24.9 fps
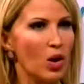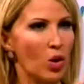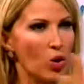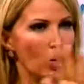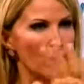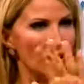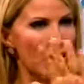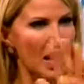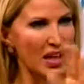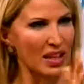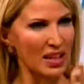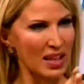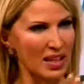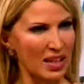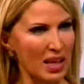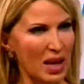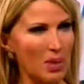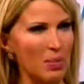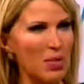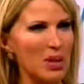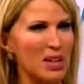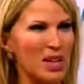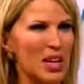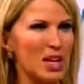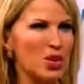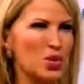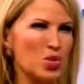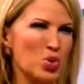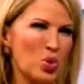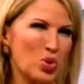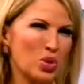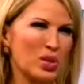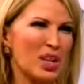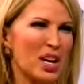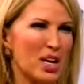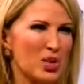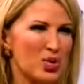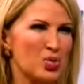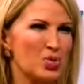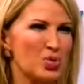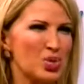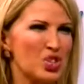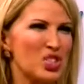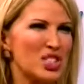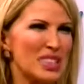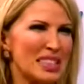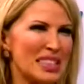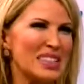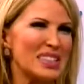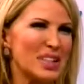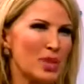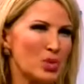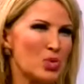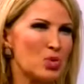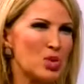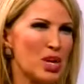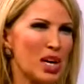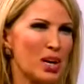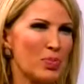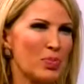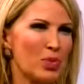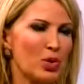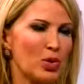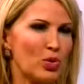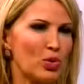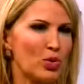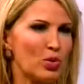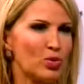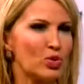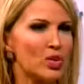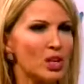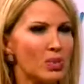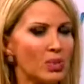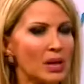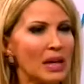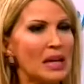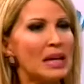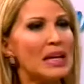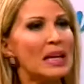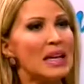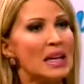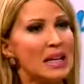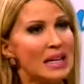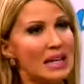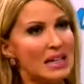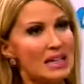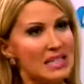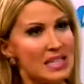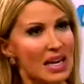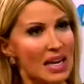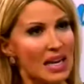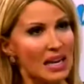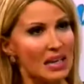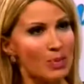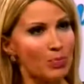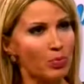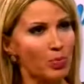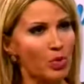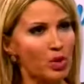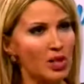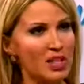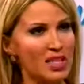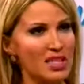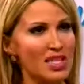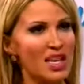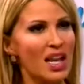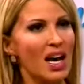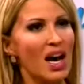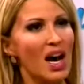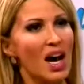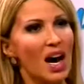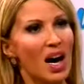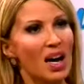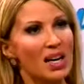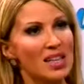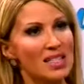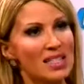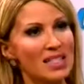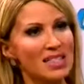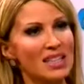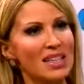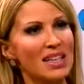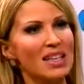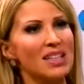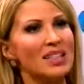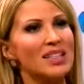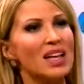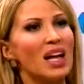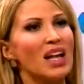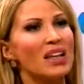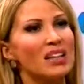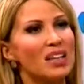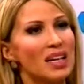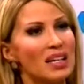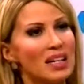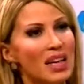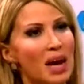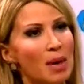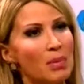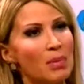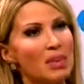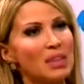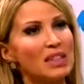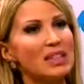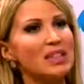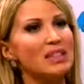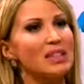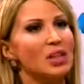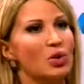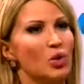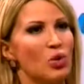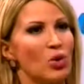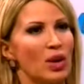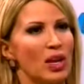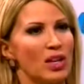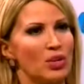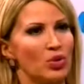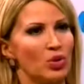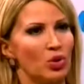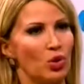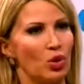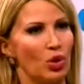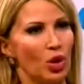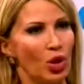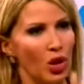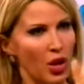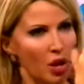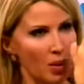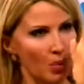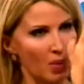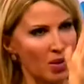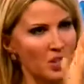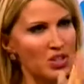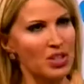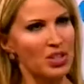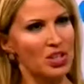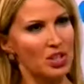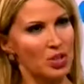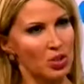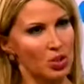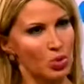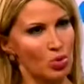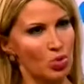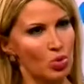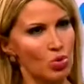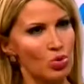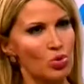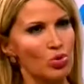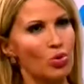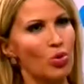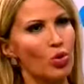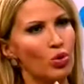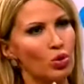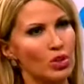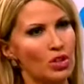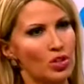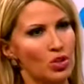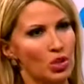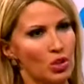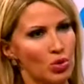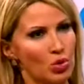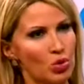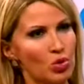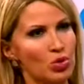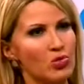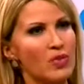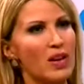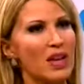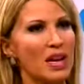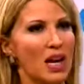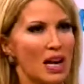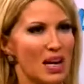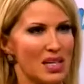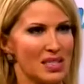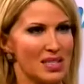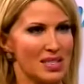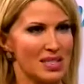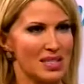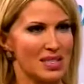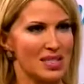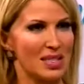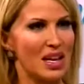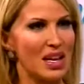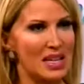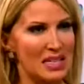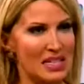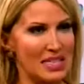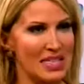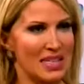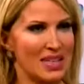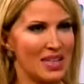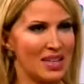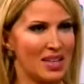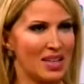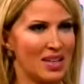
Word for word: O dalgalanmalar hı çok daha çünkü şıklıktan uzak bir görüntü ama lazerli polis aksine dalgalanmaları da yok ediyor. Bacak içi düz, kol içi düz ve yağsız daha sıkı